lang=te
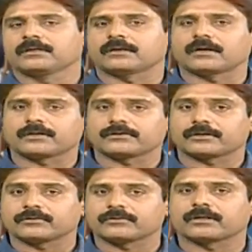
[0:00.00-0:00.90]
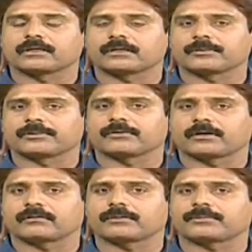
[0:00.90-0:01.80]
ఇలాంటివి ఎక్కువ గడిపే
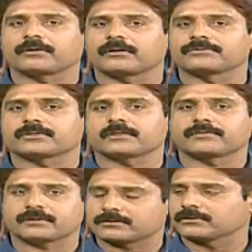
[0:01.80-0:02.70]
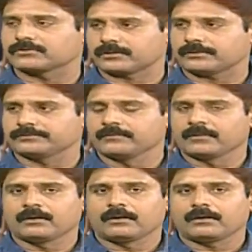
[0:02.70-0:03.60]
వాళ్ళలో కూడా ఈ ప్రాబ్లమ్స్ చాలా ఫాస్ట్గా వస్తాయి
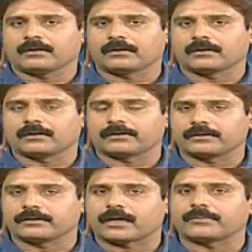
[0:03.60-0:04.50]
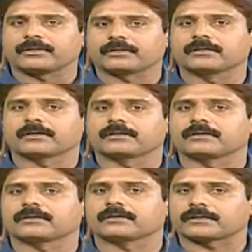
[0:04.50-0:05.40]
అండ్ ఆల్రెడీ డయాబెటిక్ కానీ
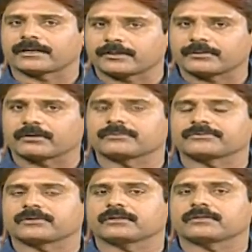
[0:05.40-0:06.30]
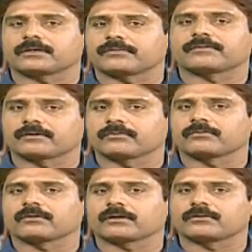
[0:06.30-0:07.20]
ఇంకా థైరాయిడ్ ప్రాబ్లమ్స్ కానీ ఇట్లాంటివి ఏమైనా
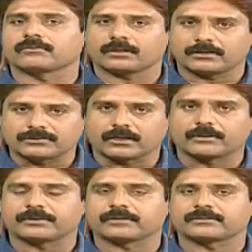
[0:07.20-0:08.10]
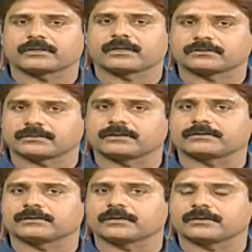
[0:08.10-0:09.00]
ఉన్న వాళ్ళలో కూడా ఈ జాయింట్ పెయిన్స్ కానీ
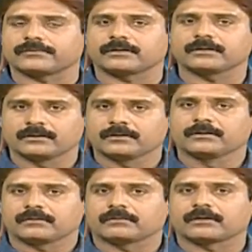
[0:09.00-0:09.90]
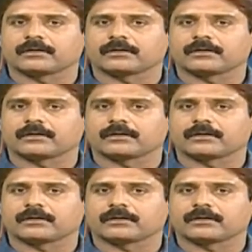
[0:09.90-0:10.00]
ఆర్థరైటిస్ ఇట్లాంటివి అదే